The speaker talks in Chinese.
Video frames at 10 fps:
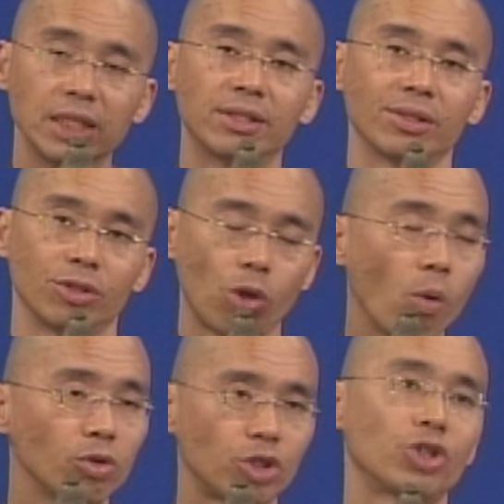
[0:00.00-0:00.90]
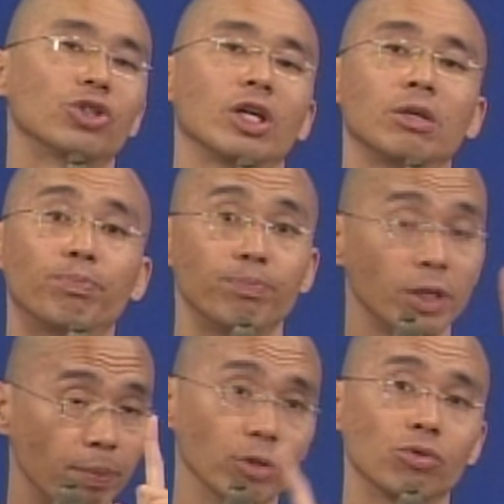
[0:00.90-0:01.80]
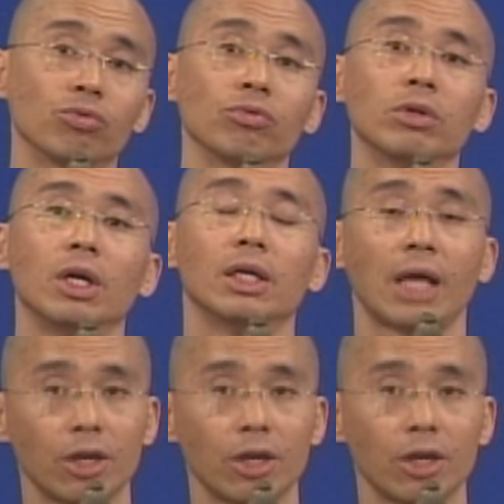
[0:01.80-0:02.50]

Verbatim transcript: 历史通史的一一本书，